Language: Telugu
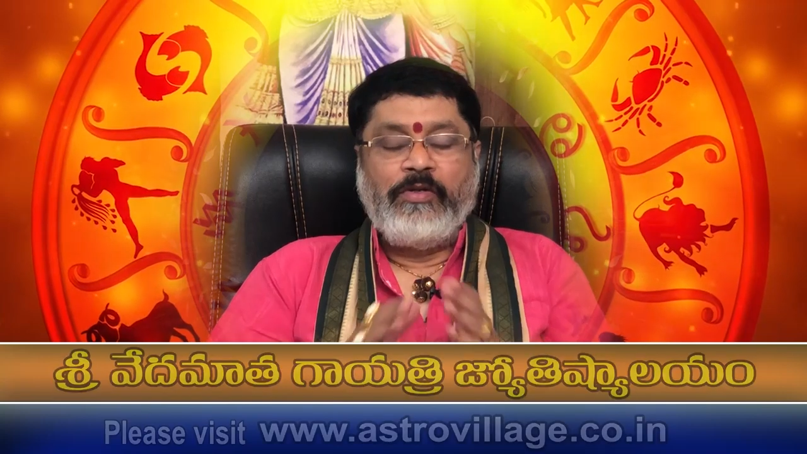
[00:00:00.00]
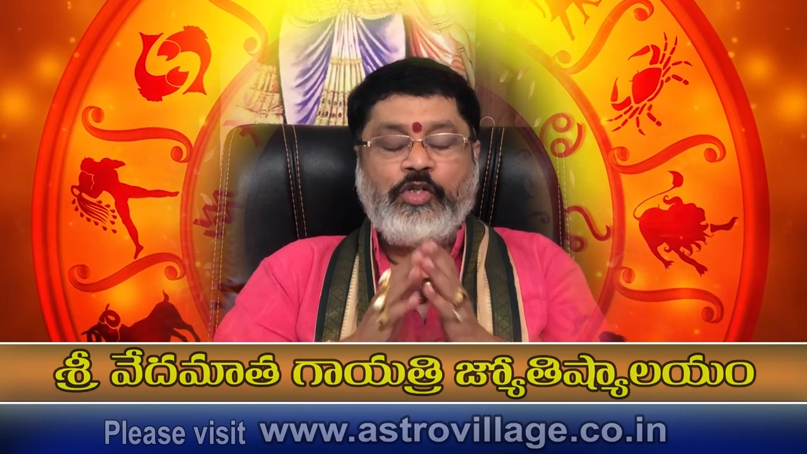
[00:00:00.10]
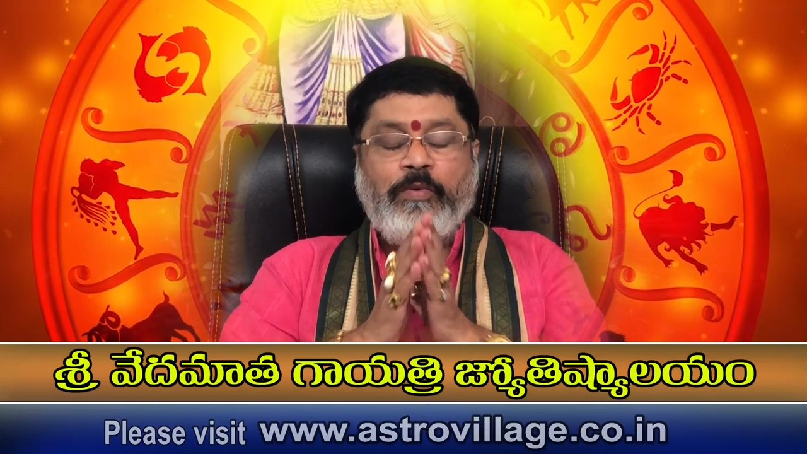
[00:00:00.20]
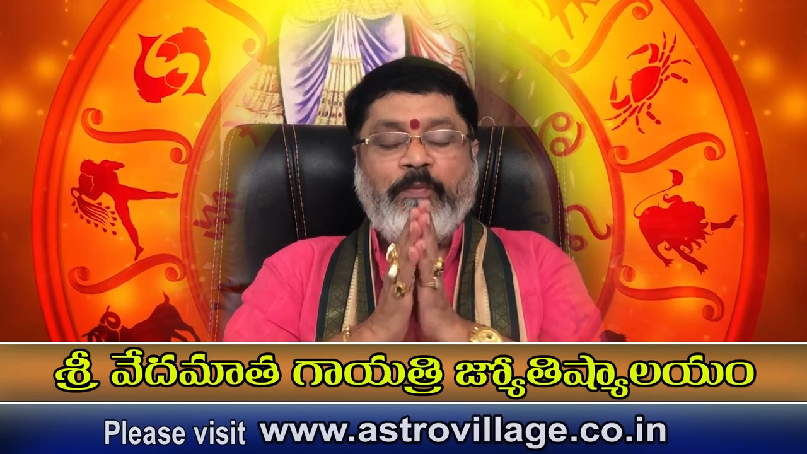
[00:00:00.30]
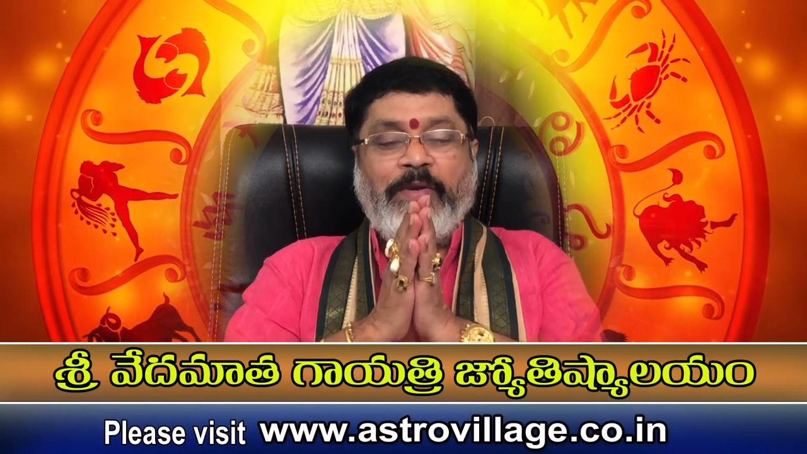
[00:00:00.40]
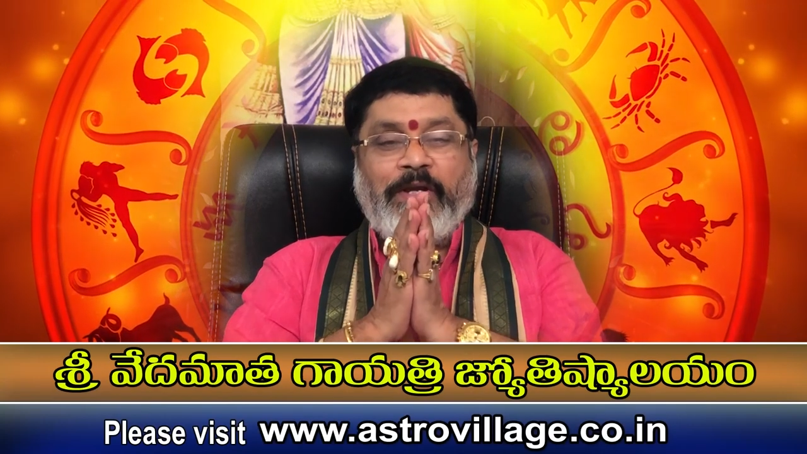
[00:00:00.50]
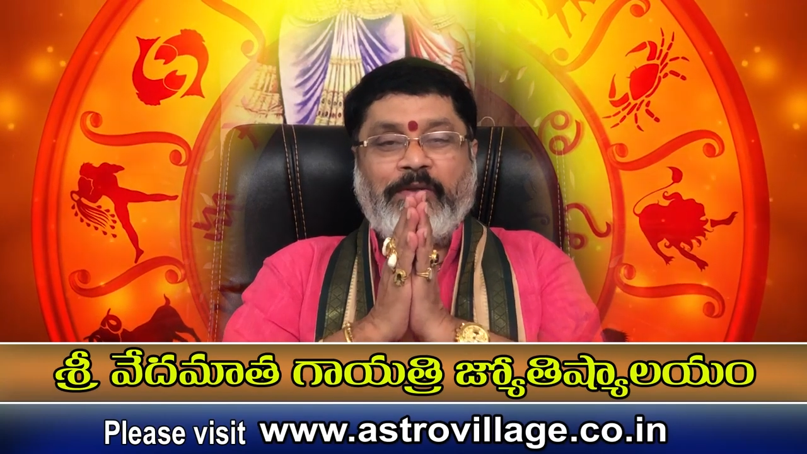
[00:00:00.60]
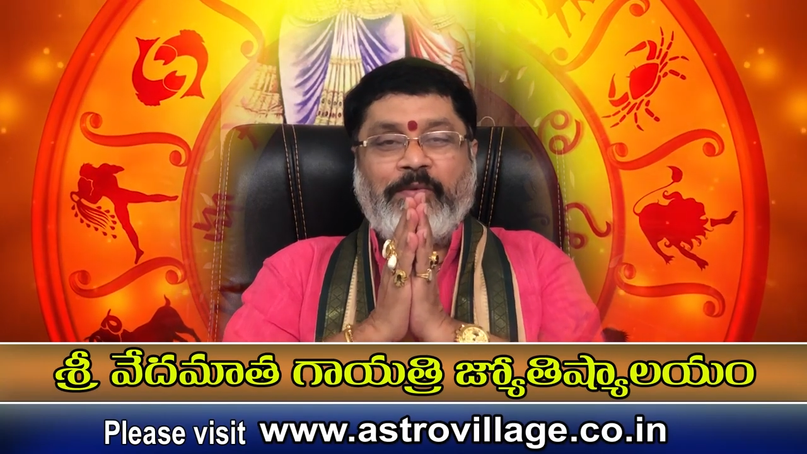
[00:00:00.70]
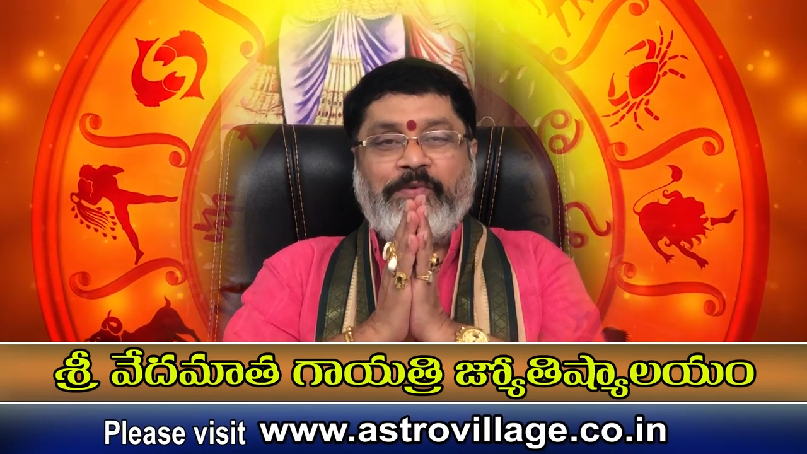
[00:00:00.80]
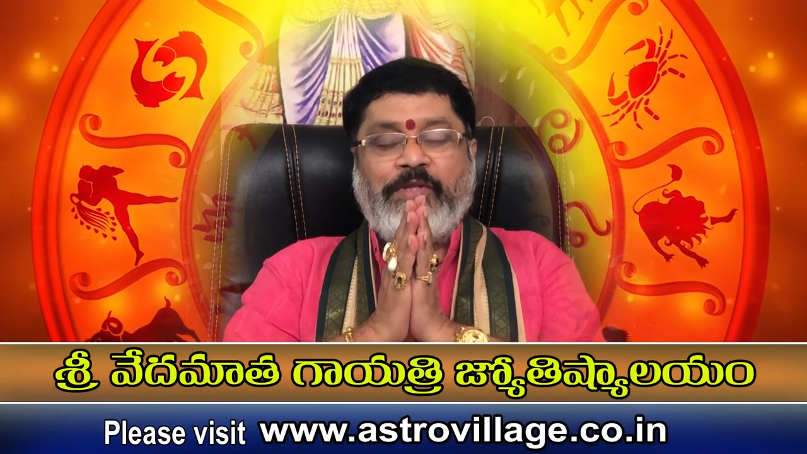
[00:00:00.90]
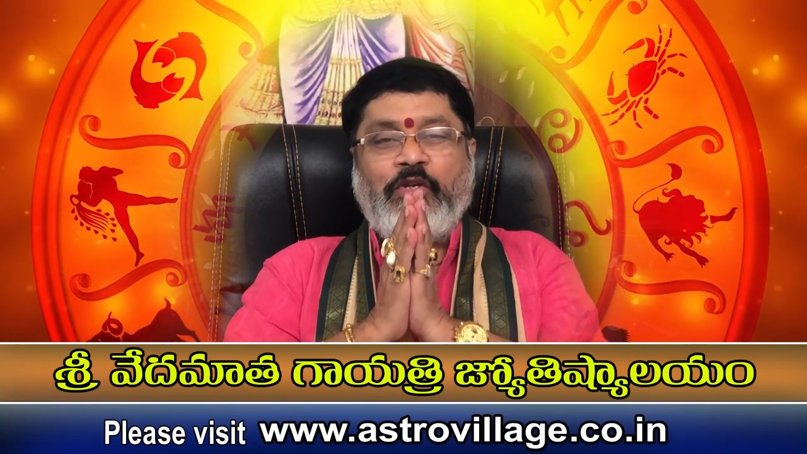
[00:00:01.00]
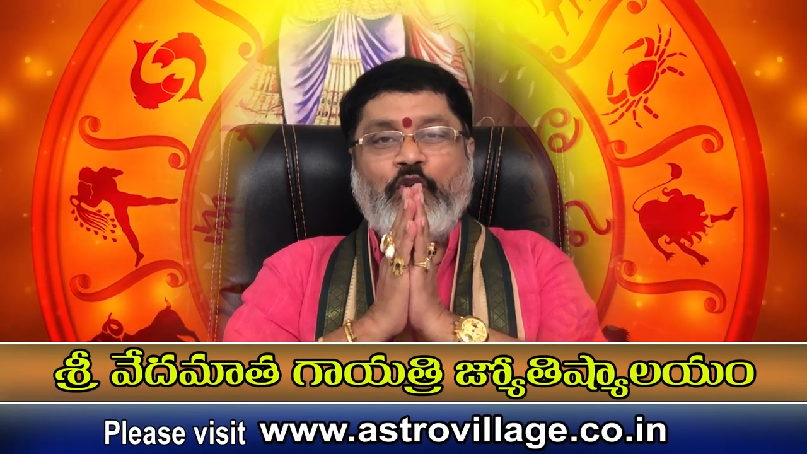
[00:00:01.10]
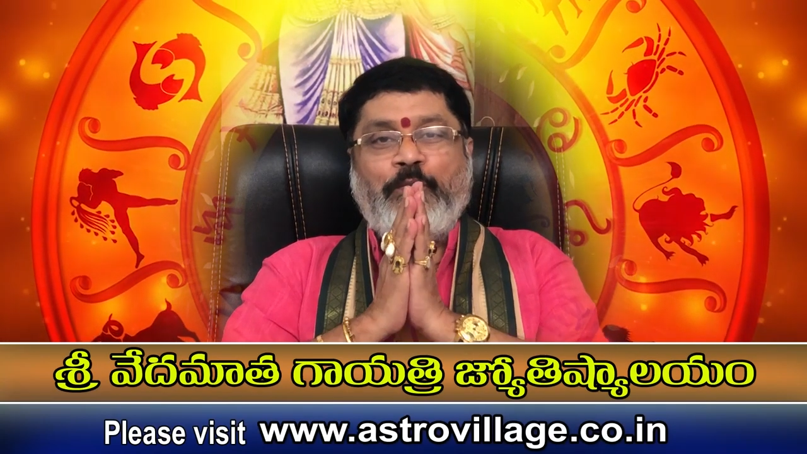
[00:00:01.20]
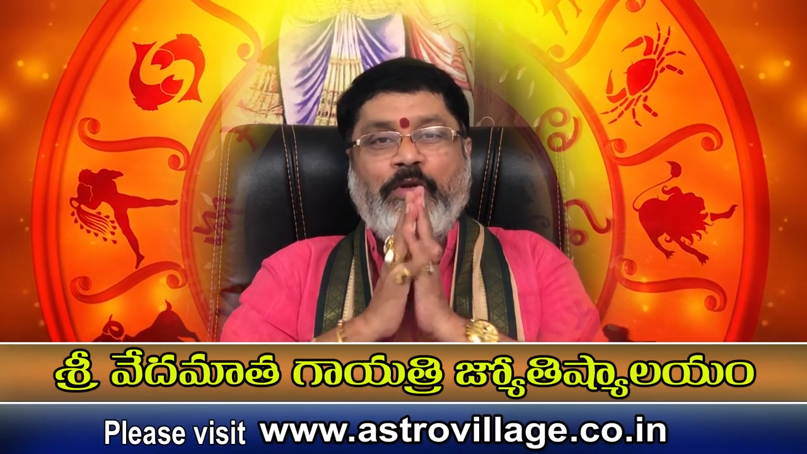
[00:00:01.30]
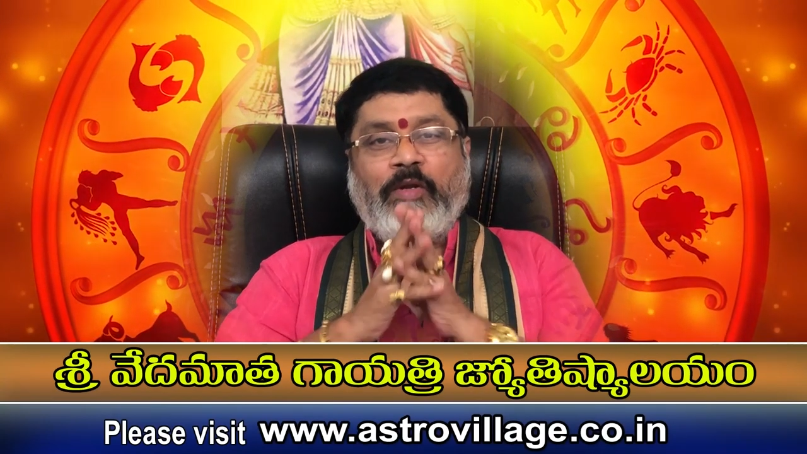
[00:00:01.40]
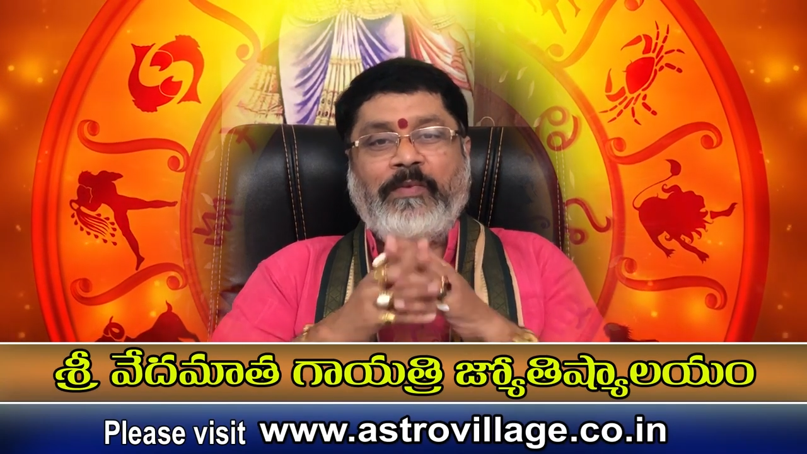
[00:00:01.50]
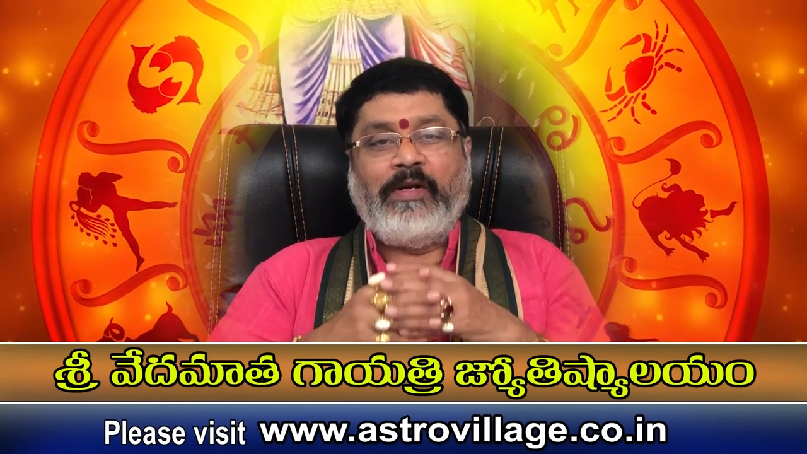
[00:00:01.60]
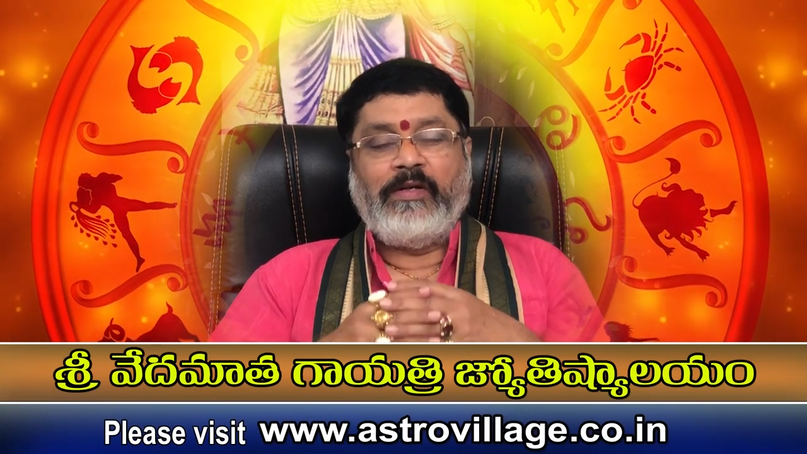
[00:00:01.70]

శుభం వ్యాధు శ్రీ గురుభ్యో నమ